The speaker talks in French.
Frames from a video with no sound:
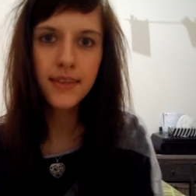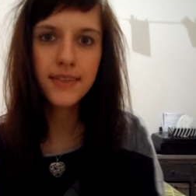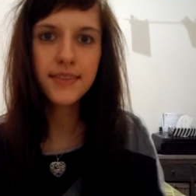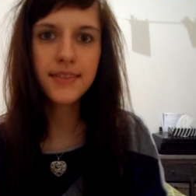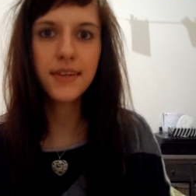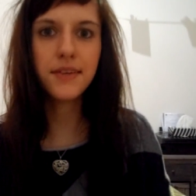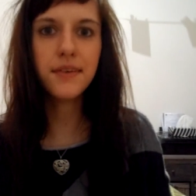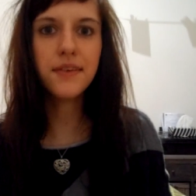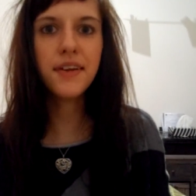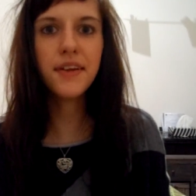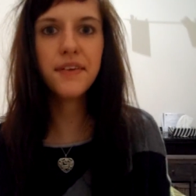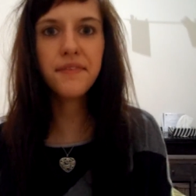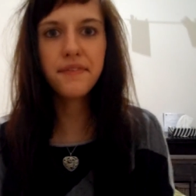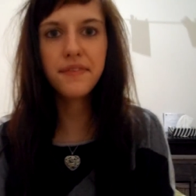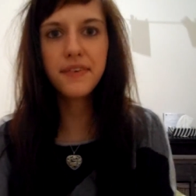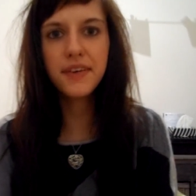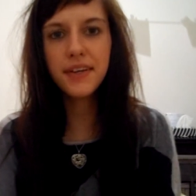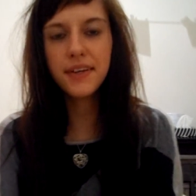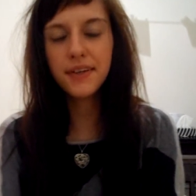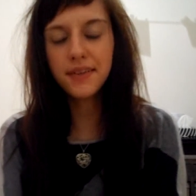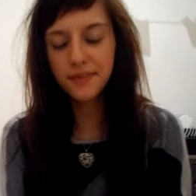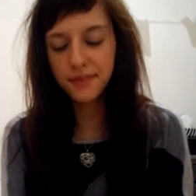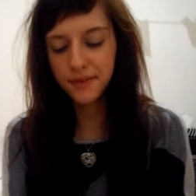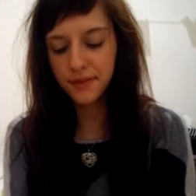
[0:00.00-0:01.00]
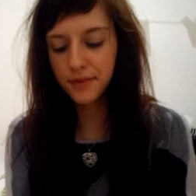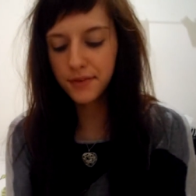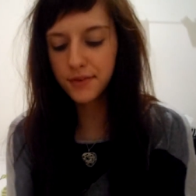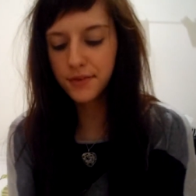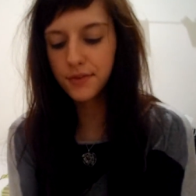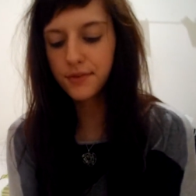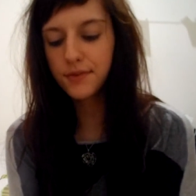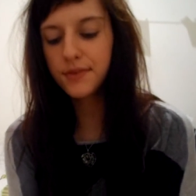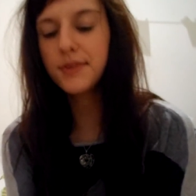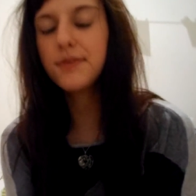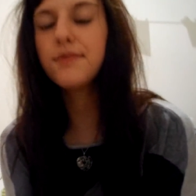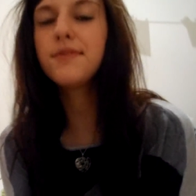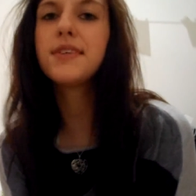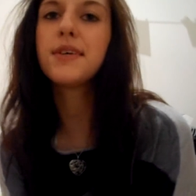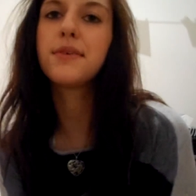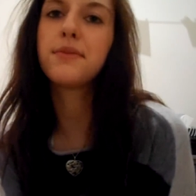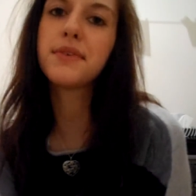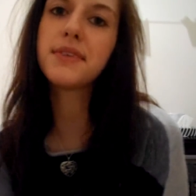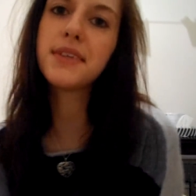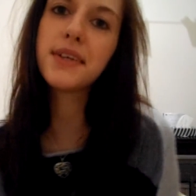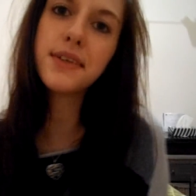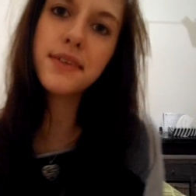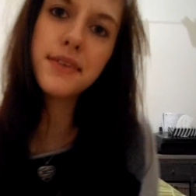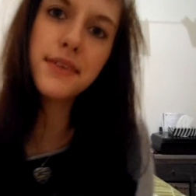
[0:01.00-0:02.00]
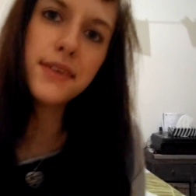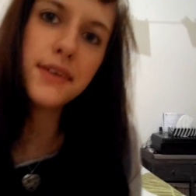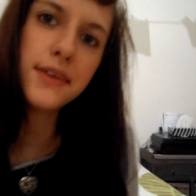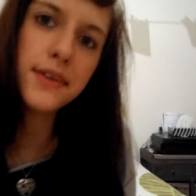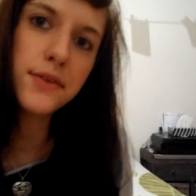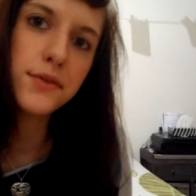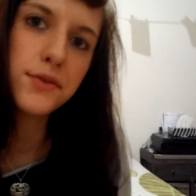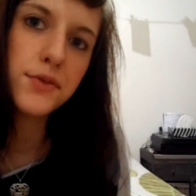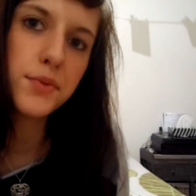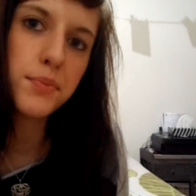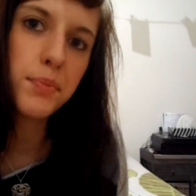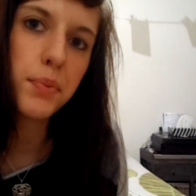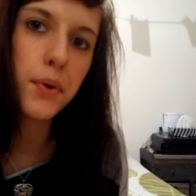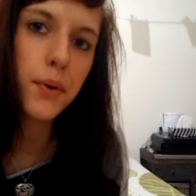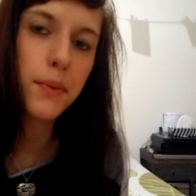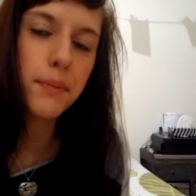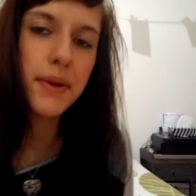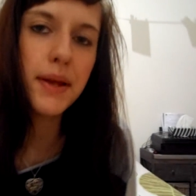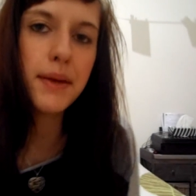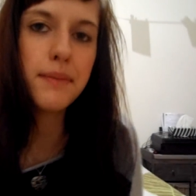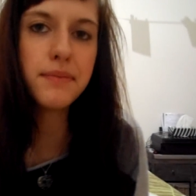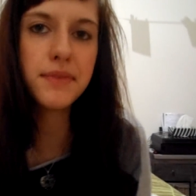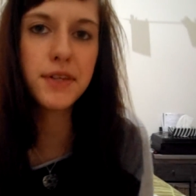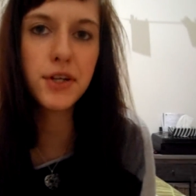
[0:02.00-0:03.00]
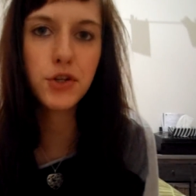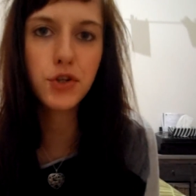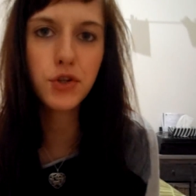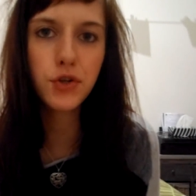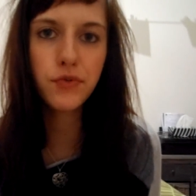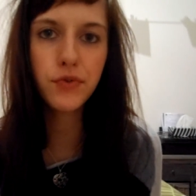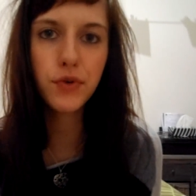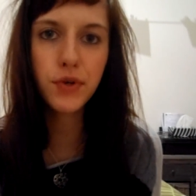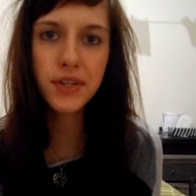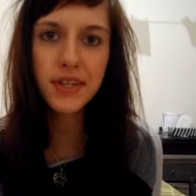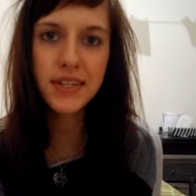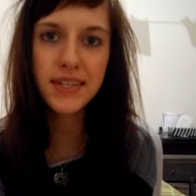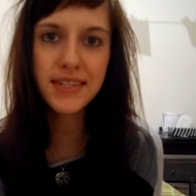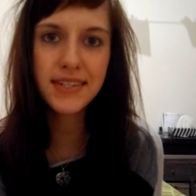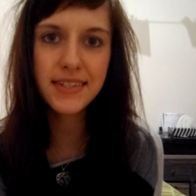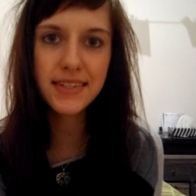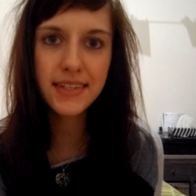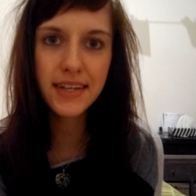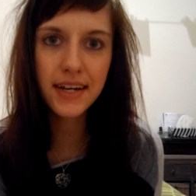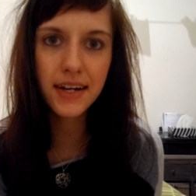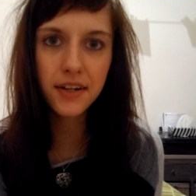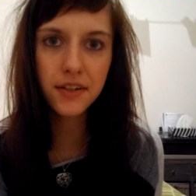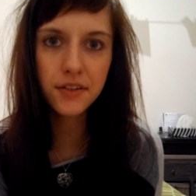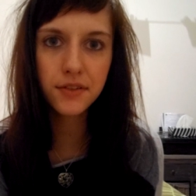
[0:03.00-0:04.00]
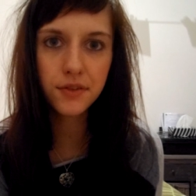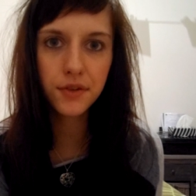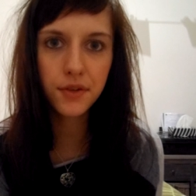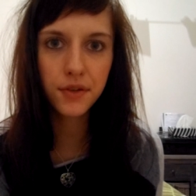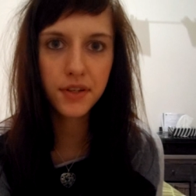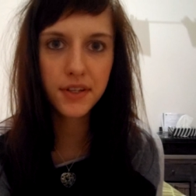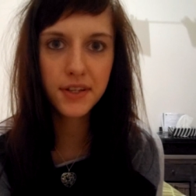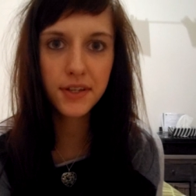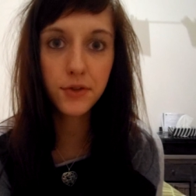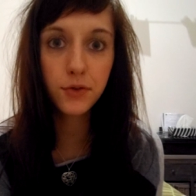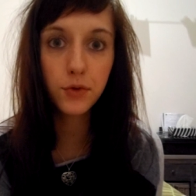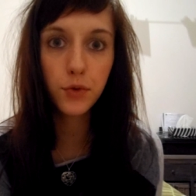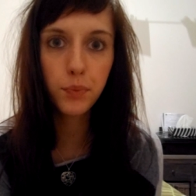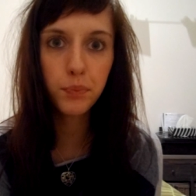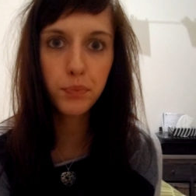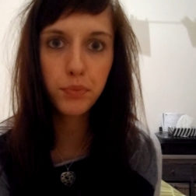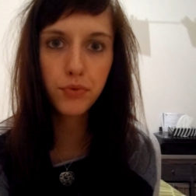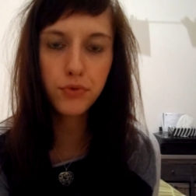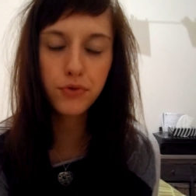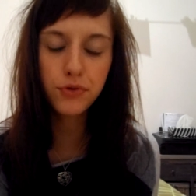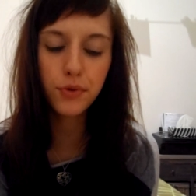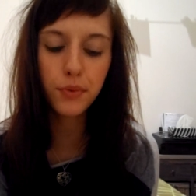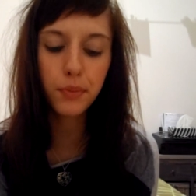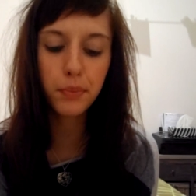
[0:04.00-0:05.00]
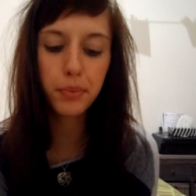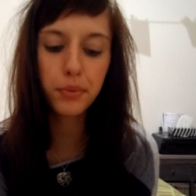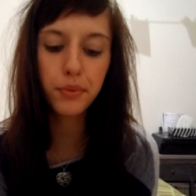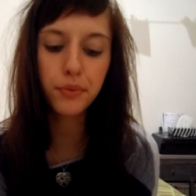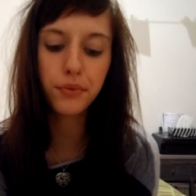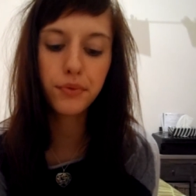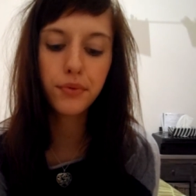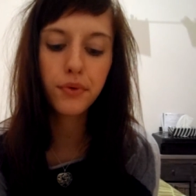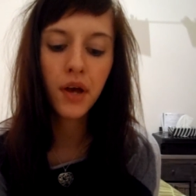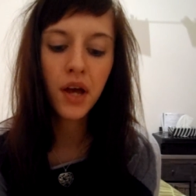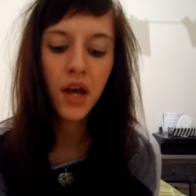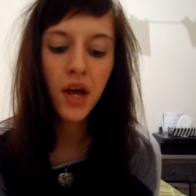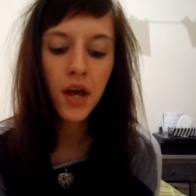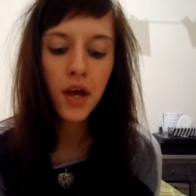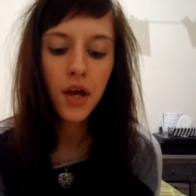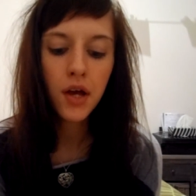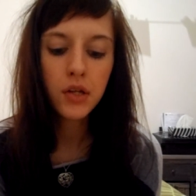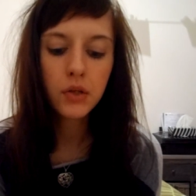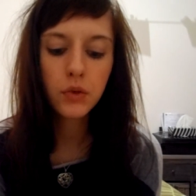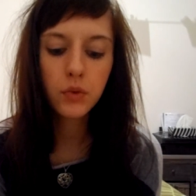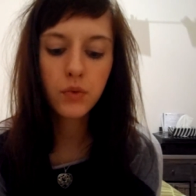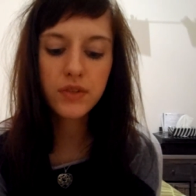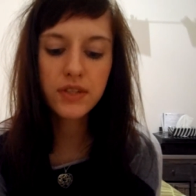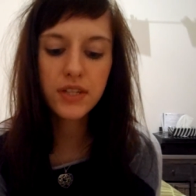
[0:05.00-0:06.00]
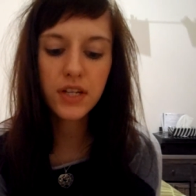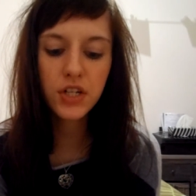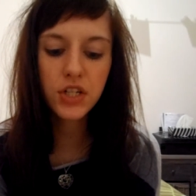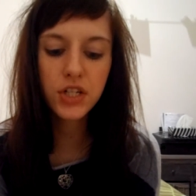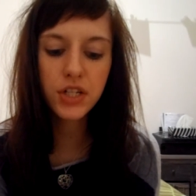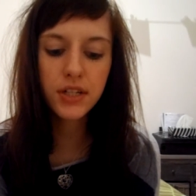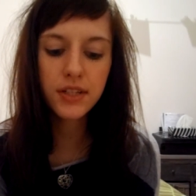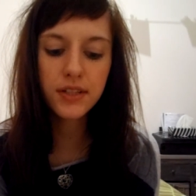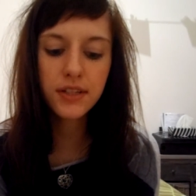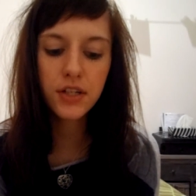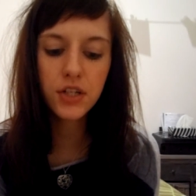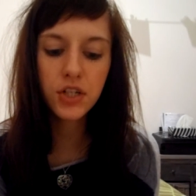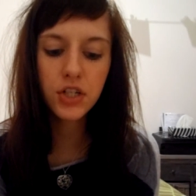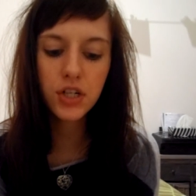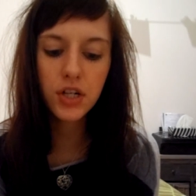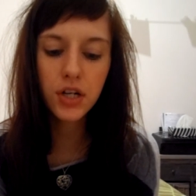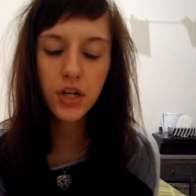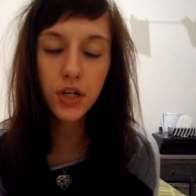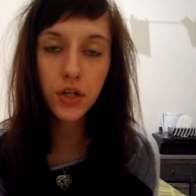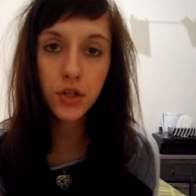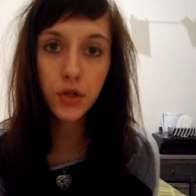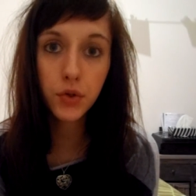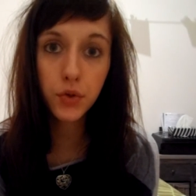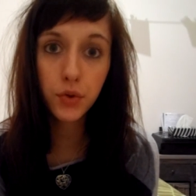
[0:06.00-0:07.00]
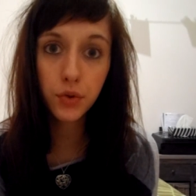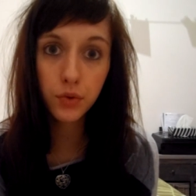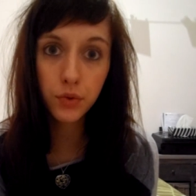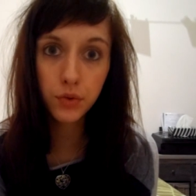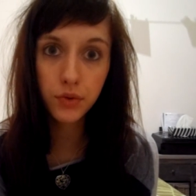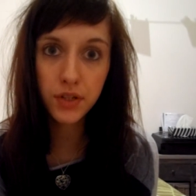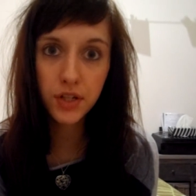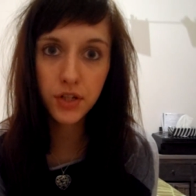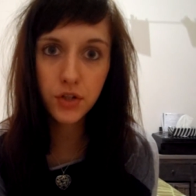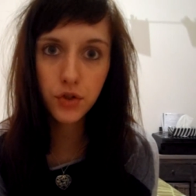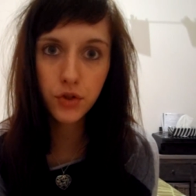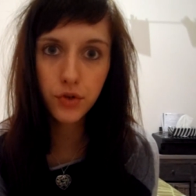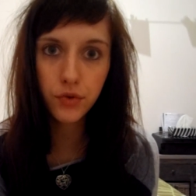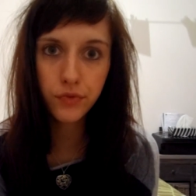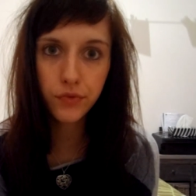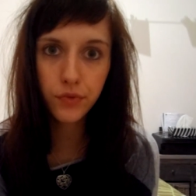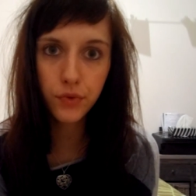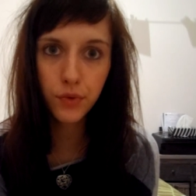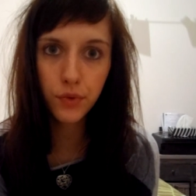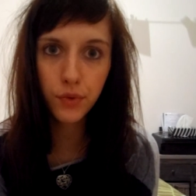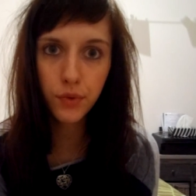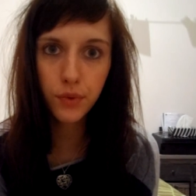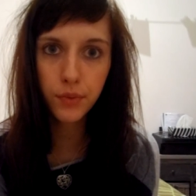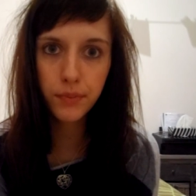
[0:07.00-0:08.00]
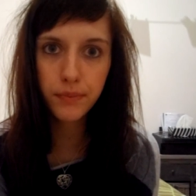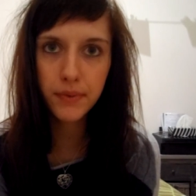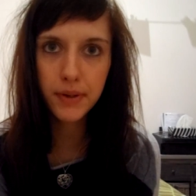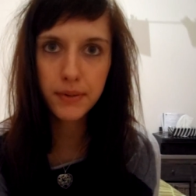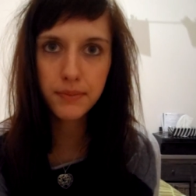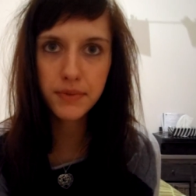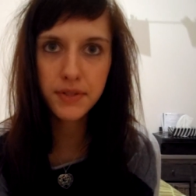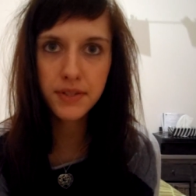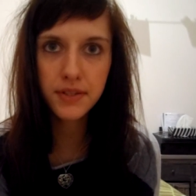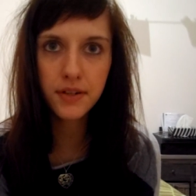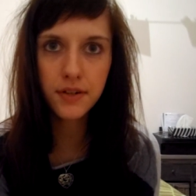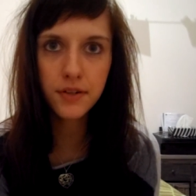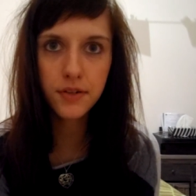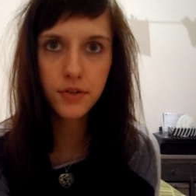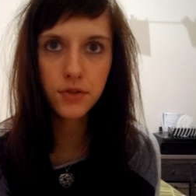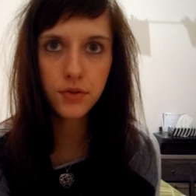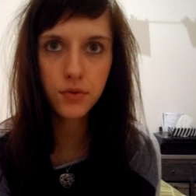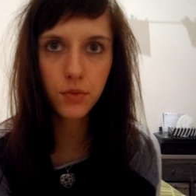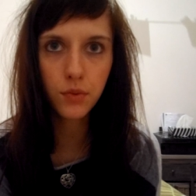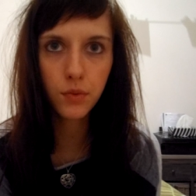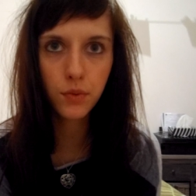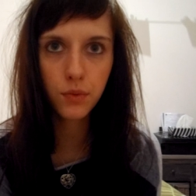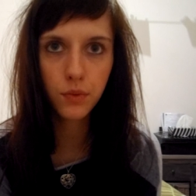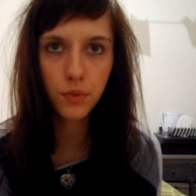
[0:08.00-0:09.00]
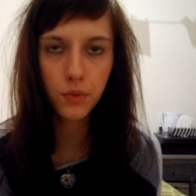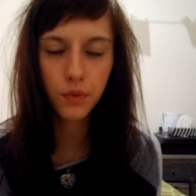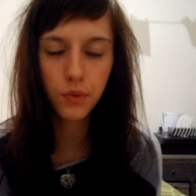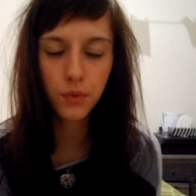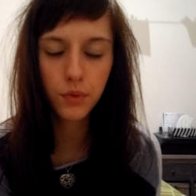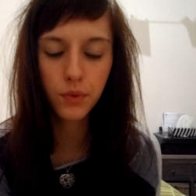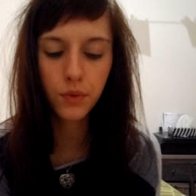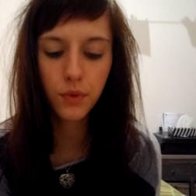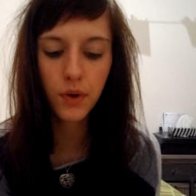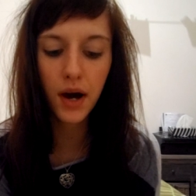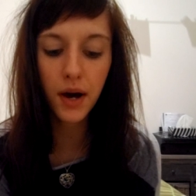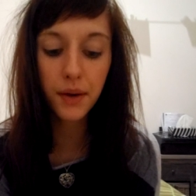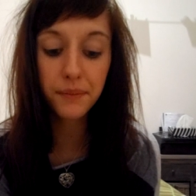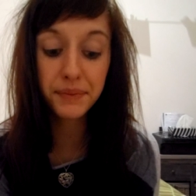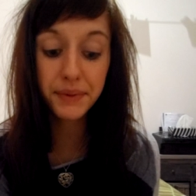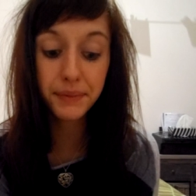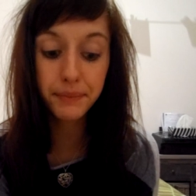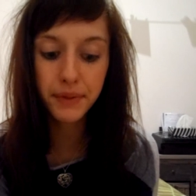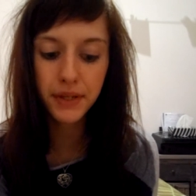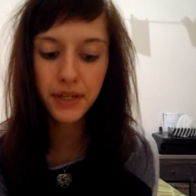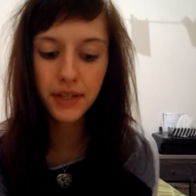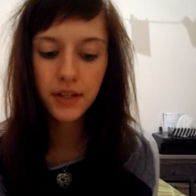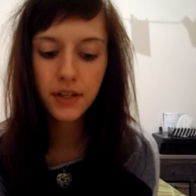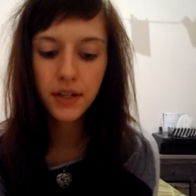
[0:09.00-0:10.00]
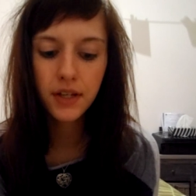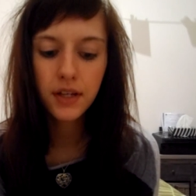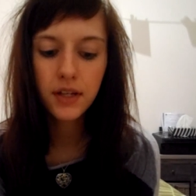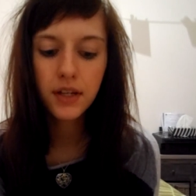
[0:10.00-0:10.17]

Salut les filles Donc aujourd'hui nous allons traiter du problème des cheveux qui stagnent, qui ne poussent plus. Donc sachez déjà que des cheveux, même s'ils sont euh, abîmés,